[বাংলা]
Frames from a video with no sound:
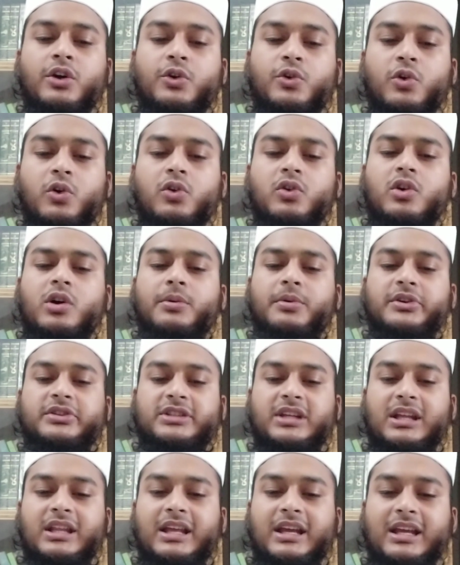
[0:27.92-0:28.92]
রুগ্ন
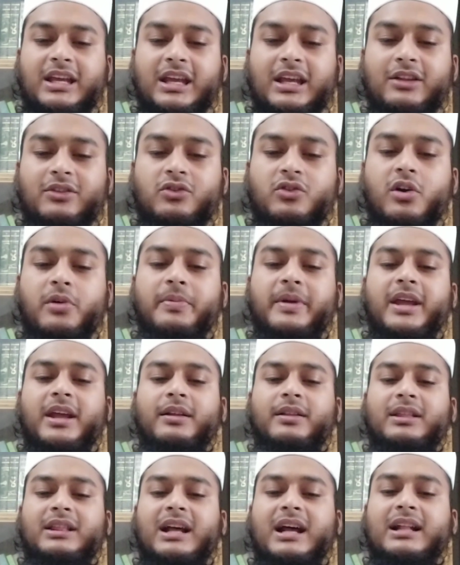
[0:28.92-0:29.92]
অবস্থায় দেখে তবে
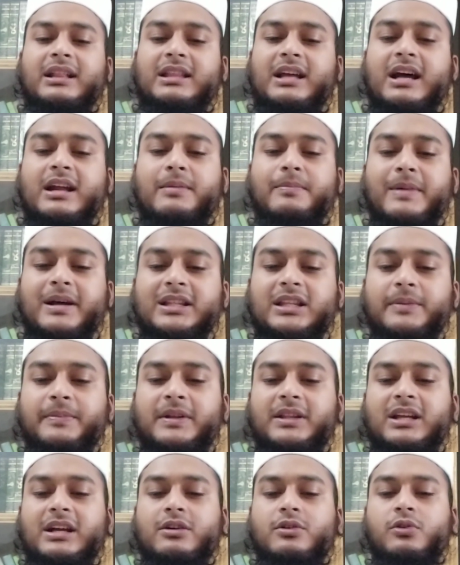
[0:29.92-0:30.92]
তা তার মাতা
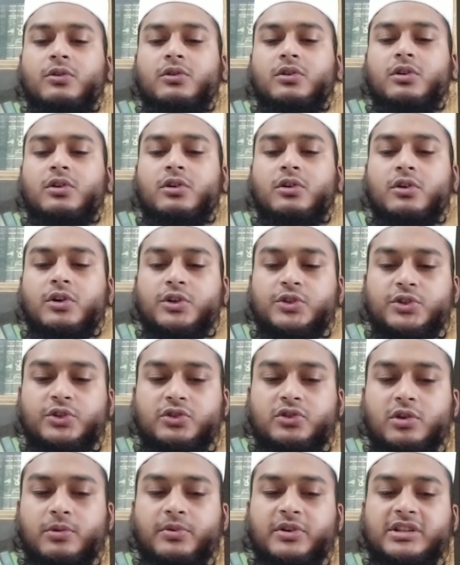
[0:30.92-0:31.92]
পিতা রুগ্ন ও
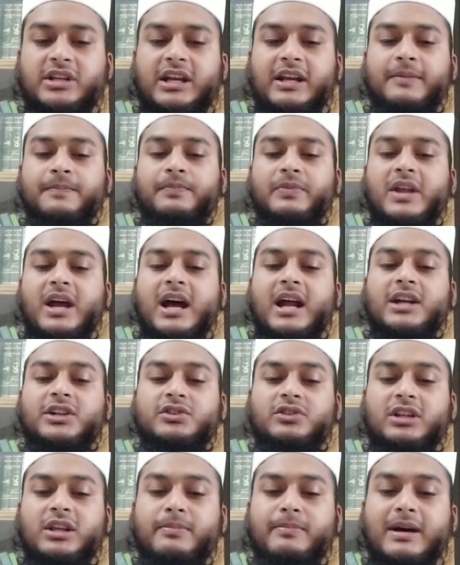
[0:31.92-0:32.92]
অসুস্থ বোঝায় আর
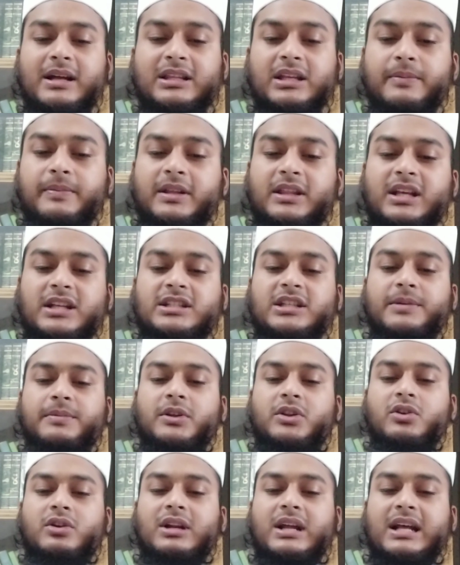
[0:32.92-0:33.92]
যদি মাতা পিতা
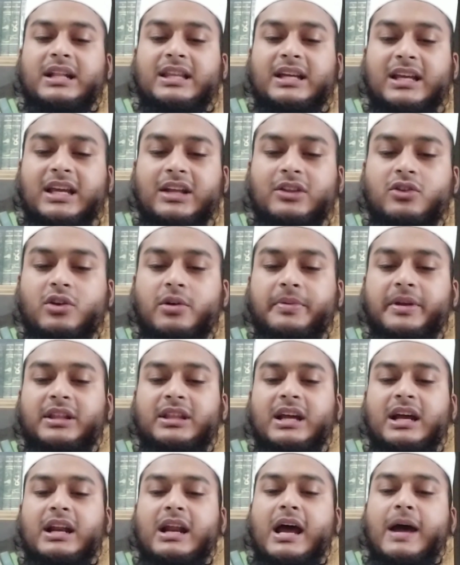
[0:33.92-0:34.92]
জীবিত না থাকে তবে
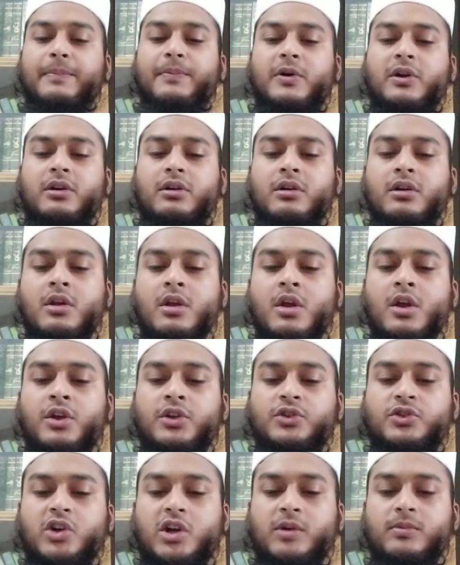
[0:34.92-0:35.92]
তার আপন
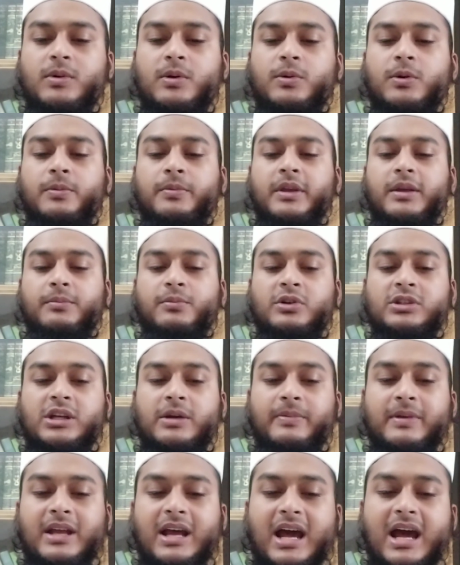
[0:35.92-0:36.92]
জন্মভূমি
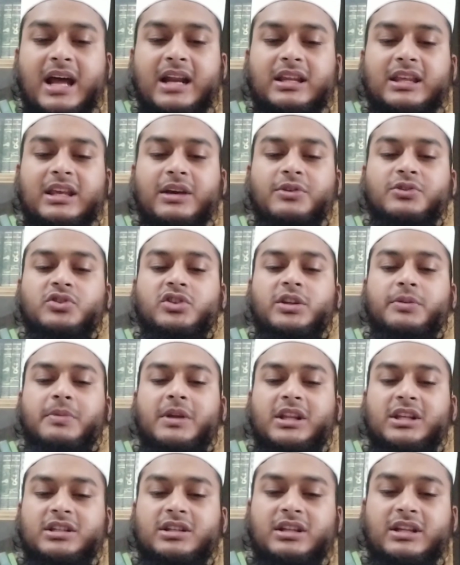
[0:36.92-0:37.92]
বোঝাবে আর কেউ যদি
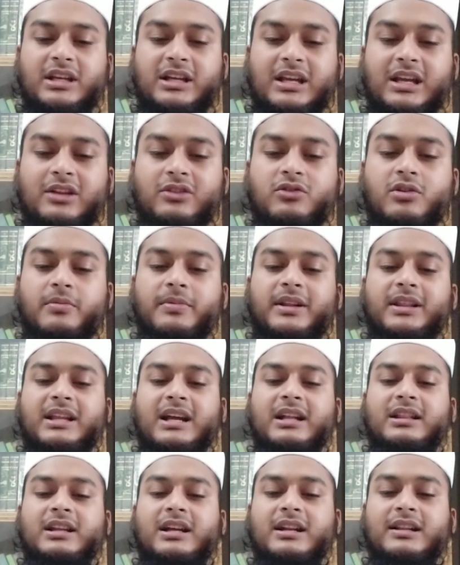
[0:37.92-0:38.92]
বিদেশে থাকে তবে
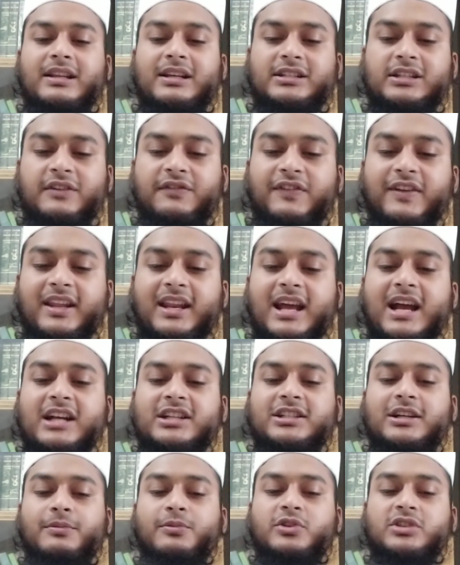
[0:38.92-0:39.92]
তা তার দেশে ফিরে
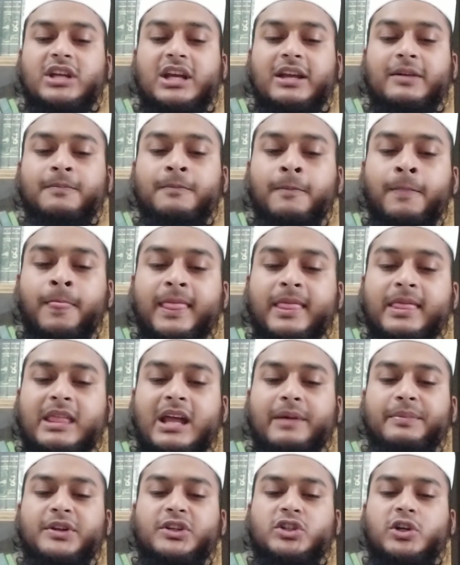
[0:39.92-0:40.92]
আসা বোঝায়
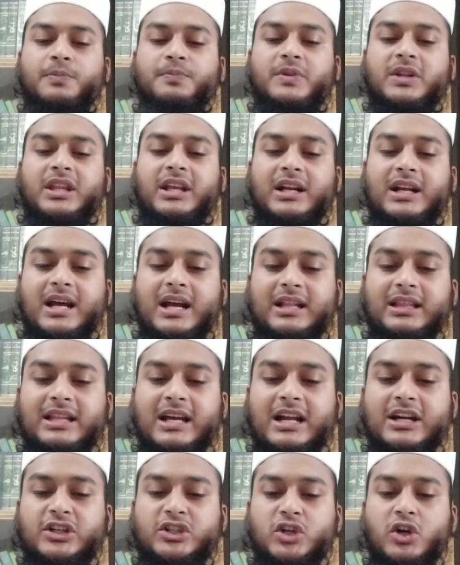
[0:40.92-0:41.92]
নাবি স্বপ্নে দেখা
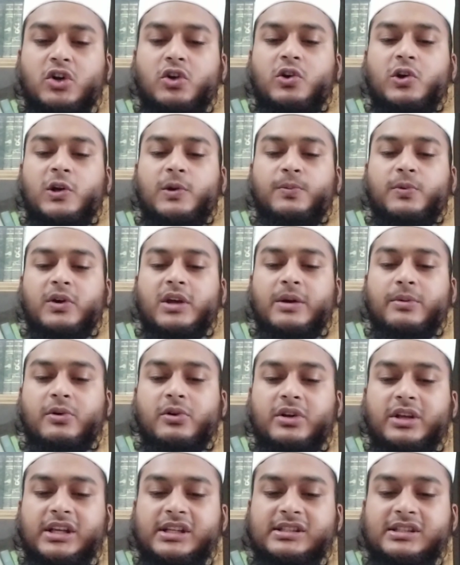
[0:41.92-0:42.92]
তার সংকল্প
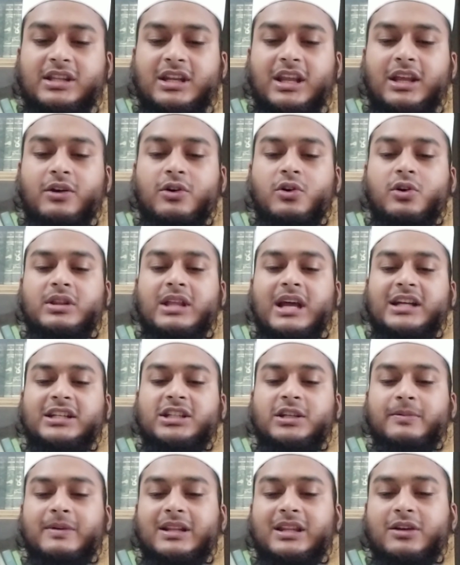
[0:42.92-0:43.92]
এবং স্ত্রী ও
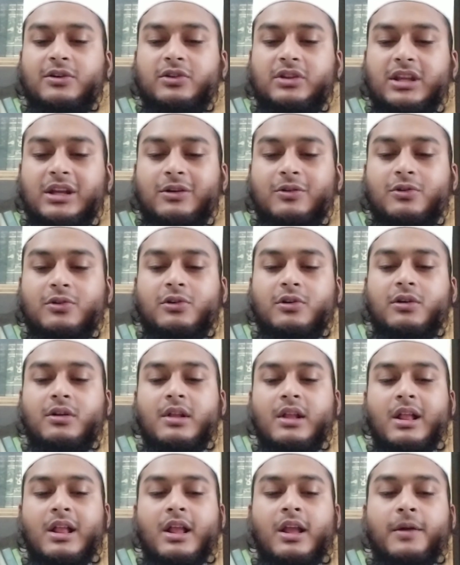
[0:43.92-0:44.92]
দাসীবাদী হতে কোনো
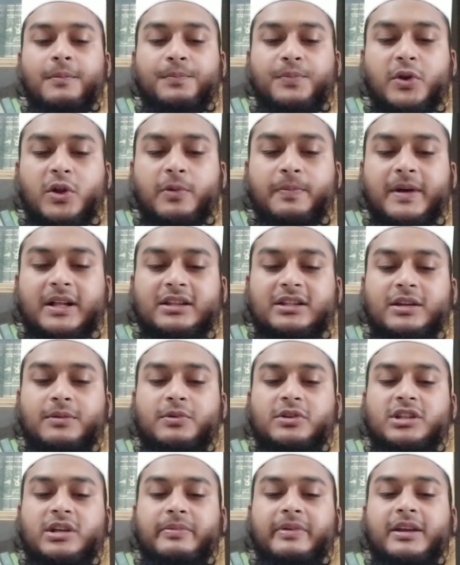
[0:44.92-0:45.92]
প্রিয় পাত্রী
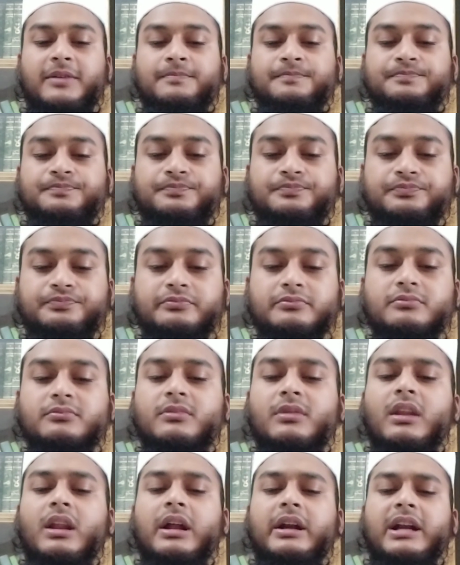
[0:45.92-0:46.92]
বোঝাবে
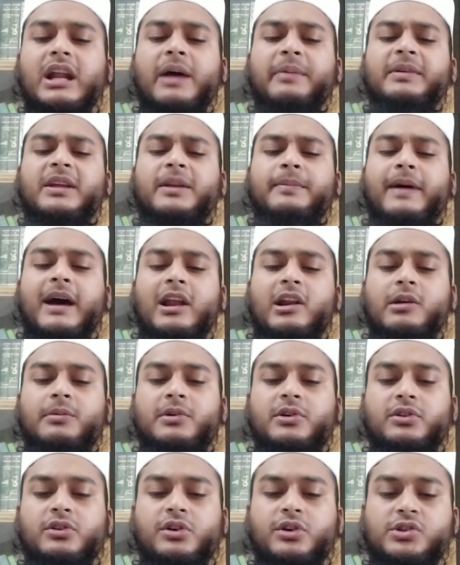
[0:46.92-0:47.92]
নাবির ভালো
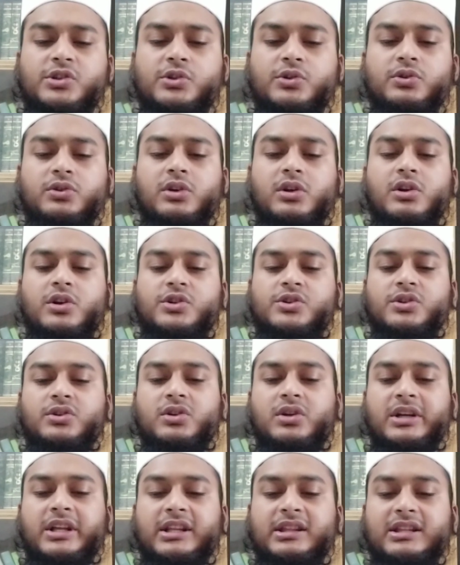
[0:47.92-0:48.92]
মন্দ সুন্দর
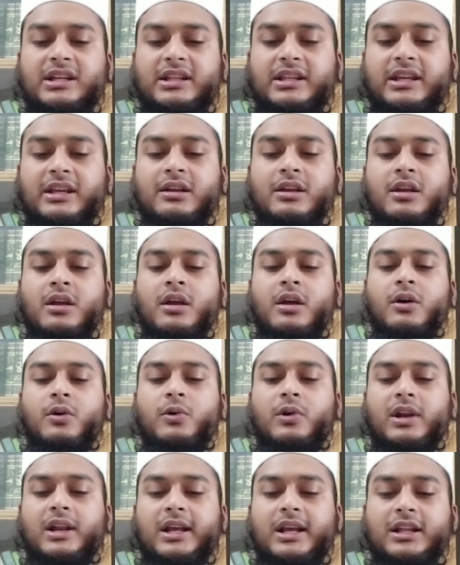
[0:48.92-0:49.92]
অসুন্দর ইত্যাদি
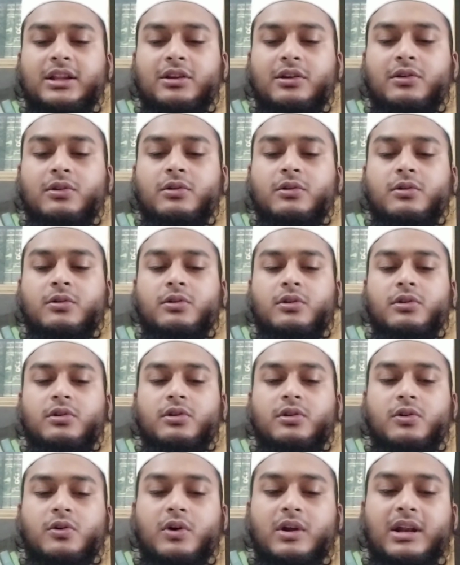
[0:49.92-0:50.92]
উল্লেখিত
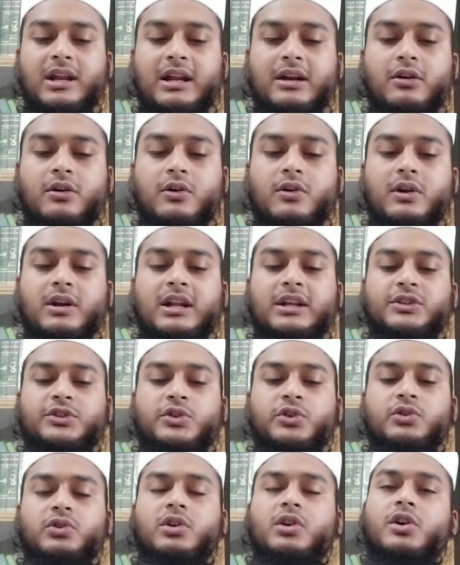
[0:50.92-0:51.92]
লোকগুলোর কল্যাণ অকল্যাণ
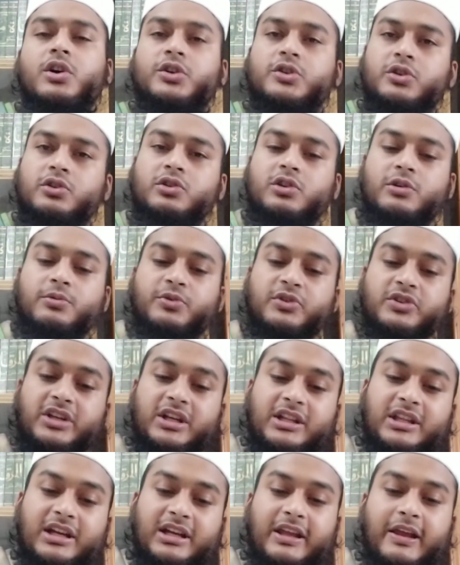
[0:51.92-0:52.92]
সুন্দর অসুন্দর
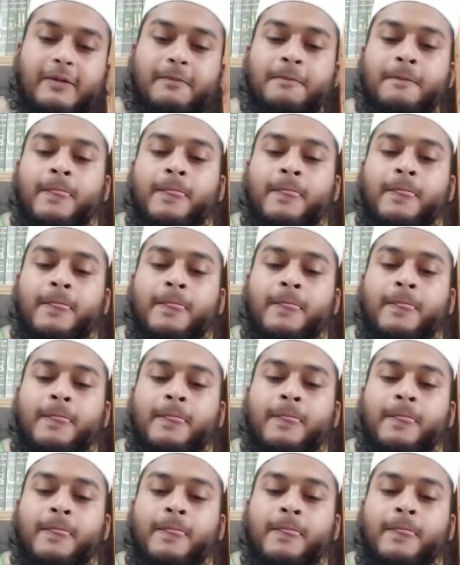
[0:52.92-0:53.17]
বুঝিয়ে থাকে